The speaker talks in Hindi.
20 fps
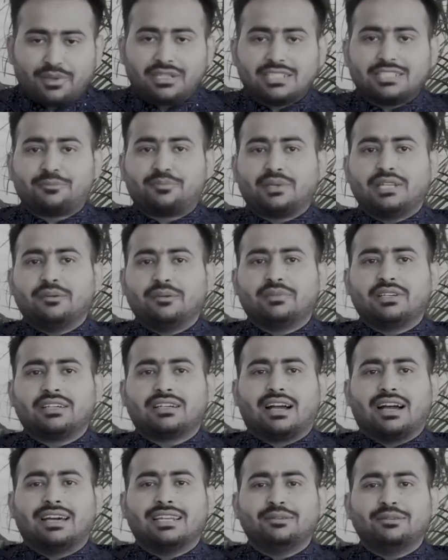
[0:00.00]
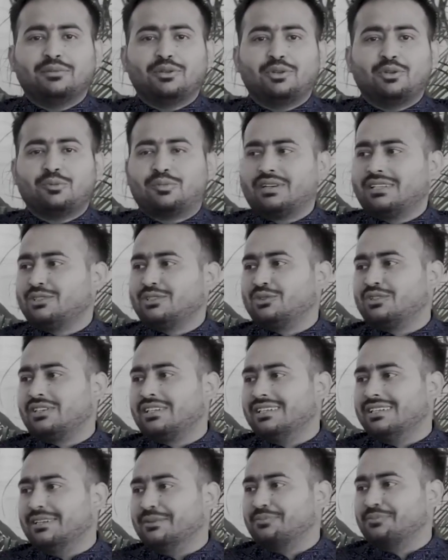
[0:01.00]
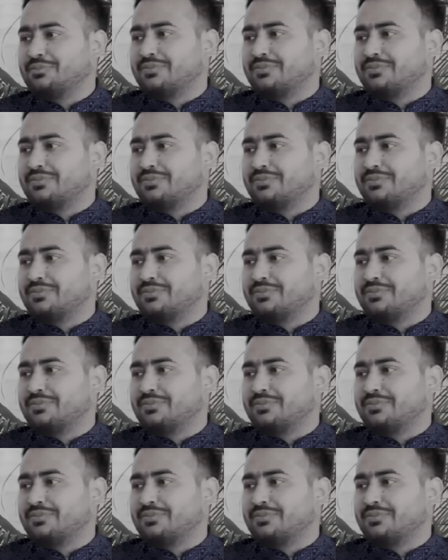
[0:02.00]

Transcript: बट इस प्रेम की कहानी में लोग बड़े दुखी